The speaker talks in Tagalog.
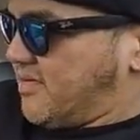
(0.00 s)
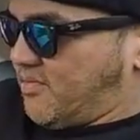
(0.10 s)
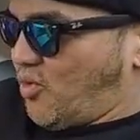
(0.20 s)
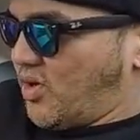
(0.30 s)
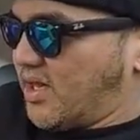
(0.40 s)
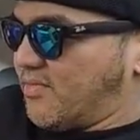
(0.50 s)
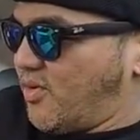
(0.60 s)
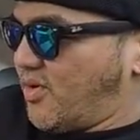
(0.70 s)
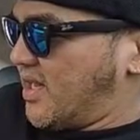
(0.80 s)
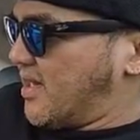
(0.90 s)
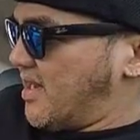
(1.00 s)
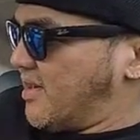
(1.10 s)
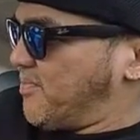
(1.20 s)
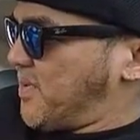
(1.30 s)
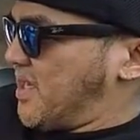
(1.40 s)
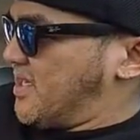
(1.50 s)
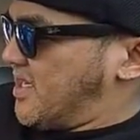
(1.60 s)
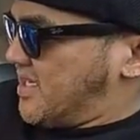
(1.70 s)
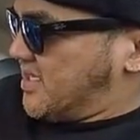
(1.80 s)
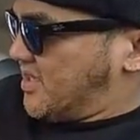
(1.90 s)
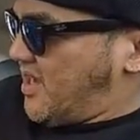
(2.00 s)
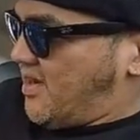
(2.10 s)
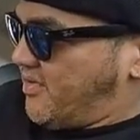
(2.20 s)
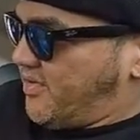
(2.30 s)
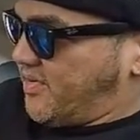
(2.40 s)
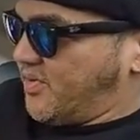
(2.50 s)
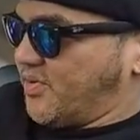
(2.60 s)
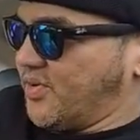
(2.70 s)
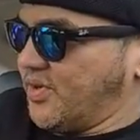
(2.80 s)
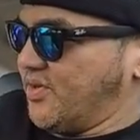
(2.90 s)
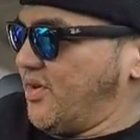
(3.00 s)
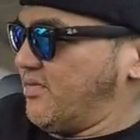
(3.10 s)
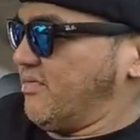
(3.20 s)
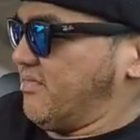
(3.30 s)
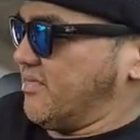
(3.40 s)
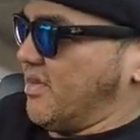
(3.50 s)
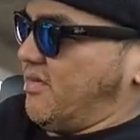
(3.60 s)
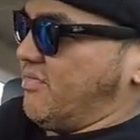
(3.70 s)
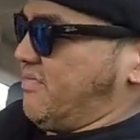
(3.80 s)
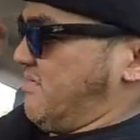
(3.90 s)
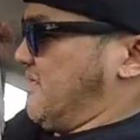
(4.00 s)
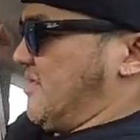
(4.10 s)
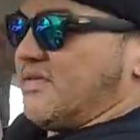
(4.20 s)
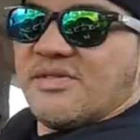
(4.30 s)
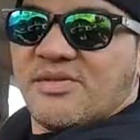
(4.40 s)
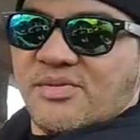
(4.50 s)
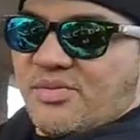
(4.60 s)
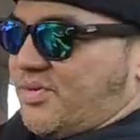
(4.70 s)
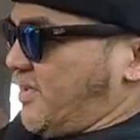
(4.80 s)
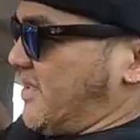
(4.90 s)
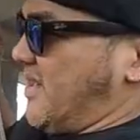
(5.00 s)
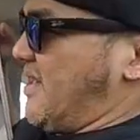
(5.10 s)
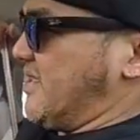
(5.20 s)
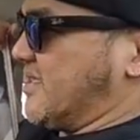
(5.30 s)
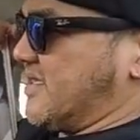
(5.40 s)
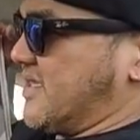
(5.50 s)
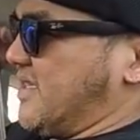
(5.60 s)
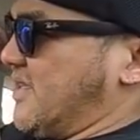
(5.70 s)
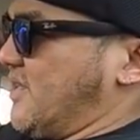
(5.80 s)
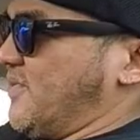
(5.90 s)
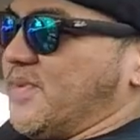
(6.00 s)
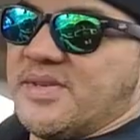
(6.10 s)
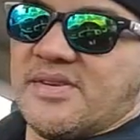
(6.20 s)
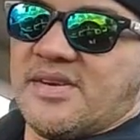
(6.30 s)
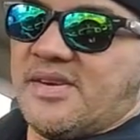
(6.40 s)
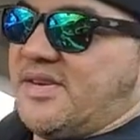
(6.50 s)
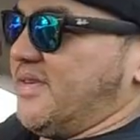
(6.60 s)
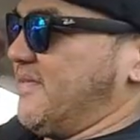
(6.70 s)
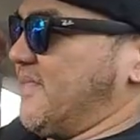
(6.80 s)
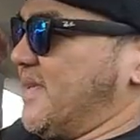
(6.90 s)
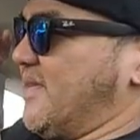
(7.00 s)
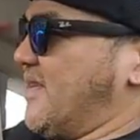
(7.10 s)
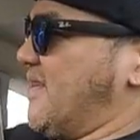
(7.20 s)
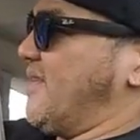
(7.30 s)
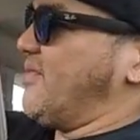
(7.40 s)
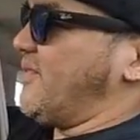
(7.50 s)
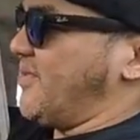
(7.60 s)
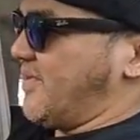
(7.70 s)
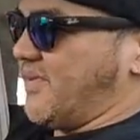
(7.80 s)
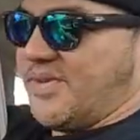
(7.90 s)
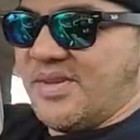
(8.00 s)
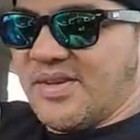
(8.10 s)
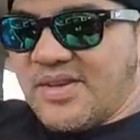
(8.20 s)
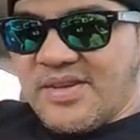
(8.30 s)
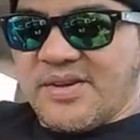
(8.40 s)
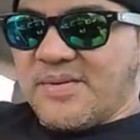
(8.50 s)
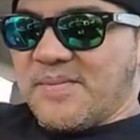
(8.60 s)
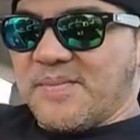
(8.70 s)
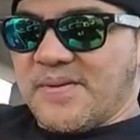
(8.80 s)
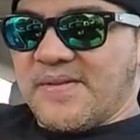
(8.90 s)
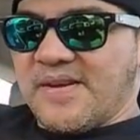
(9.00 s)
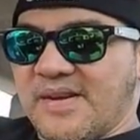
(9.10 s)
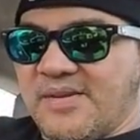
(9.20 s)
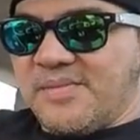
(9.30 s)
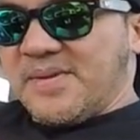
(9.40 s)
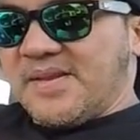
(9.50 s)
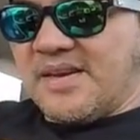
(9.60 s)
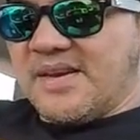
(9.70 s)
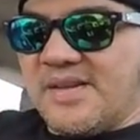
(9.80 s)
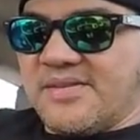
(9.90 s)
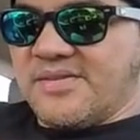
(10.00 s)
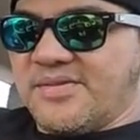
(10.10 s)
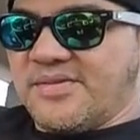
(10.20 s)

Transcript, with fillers: Buklat-buklat lang ng pages. Ayan o. Oh. Ayan o. Oh. Ayan o. Oh. Oo guys. Kita nyo ba yan? Panalo. Panalo. Panalo.